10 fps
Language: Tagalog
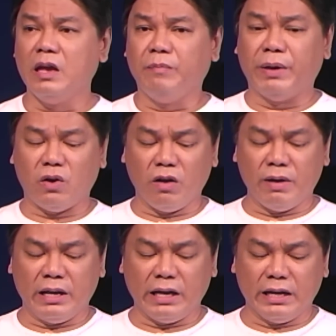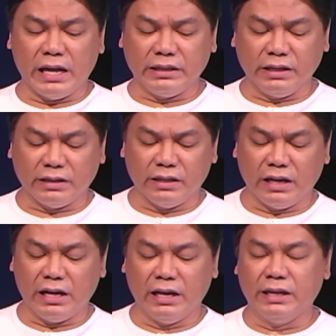Pero ang mahalaga nating
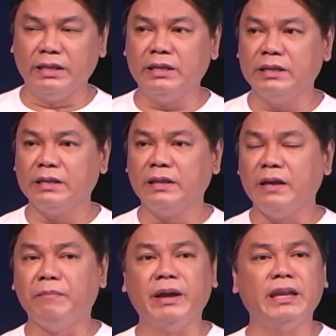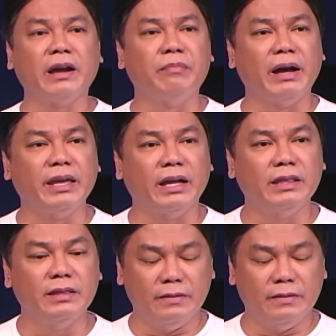tandaan, may nagbayad.